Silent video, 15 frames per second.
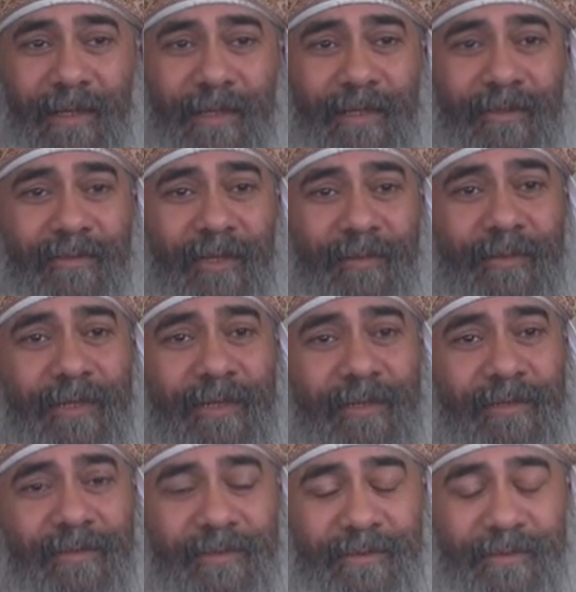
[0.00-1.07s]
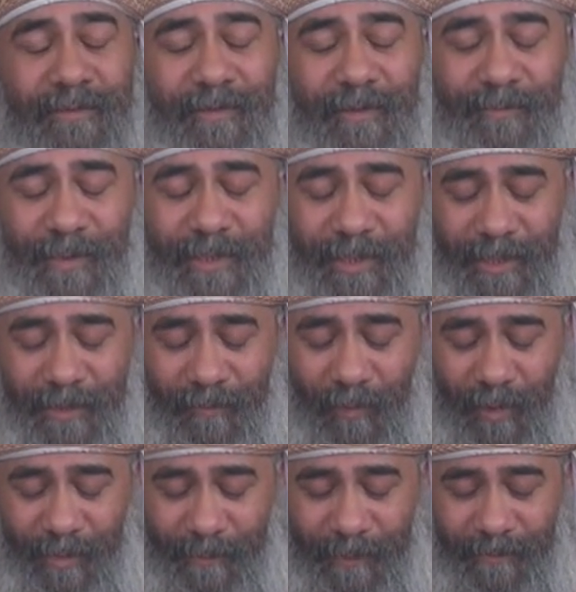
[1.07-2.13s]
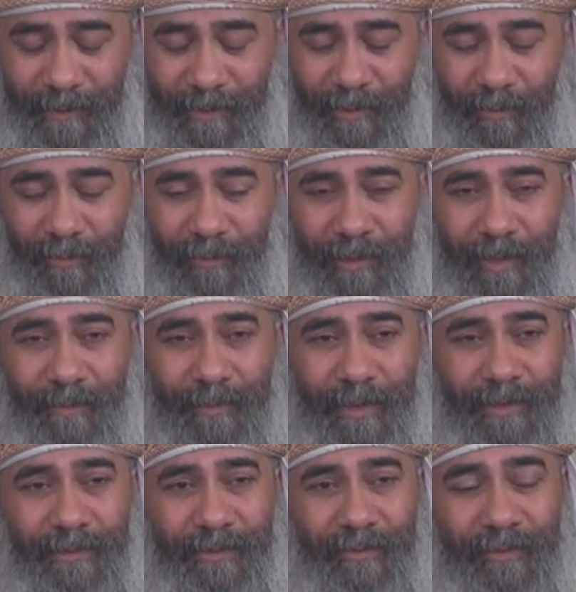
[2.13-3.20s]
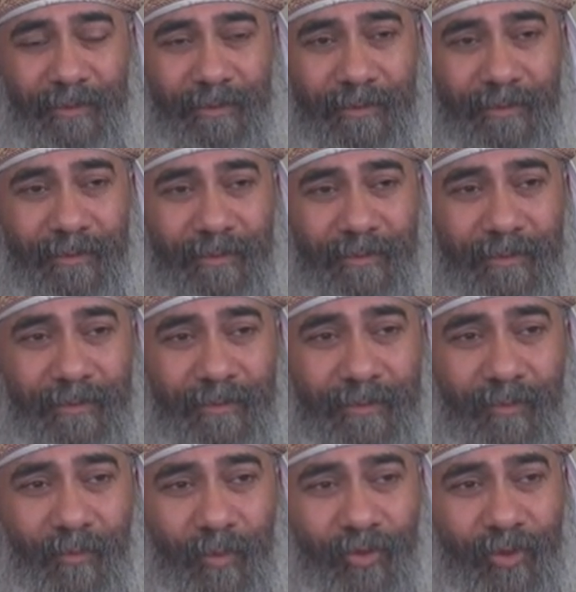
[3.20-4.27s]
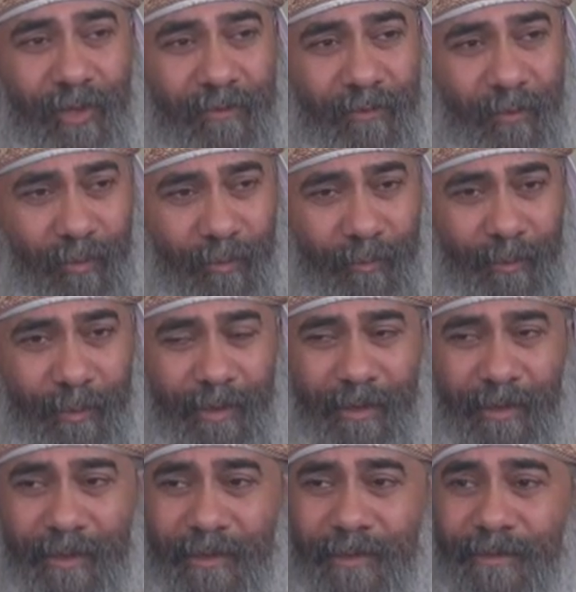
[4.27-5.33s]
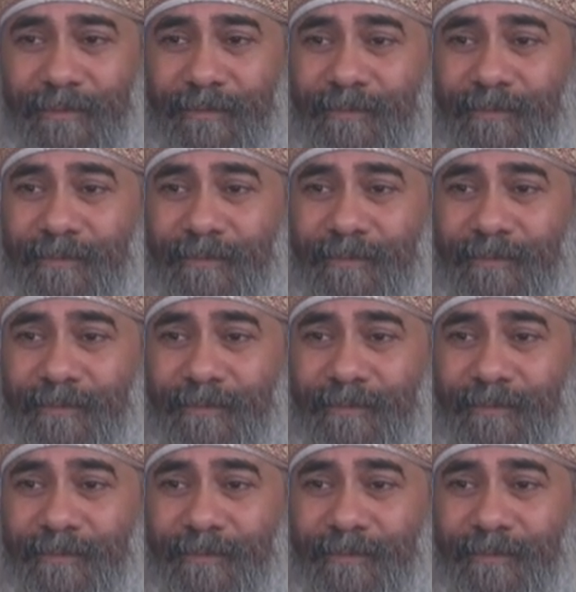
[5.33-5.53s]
لكن طبيعة ربنا يسوع المسيح له كل المجد وشخصه المبارك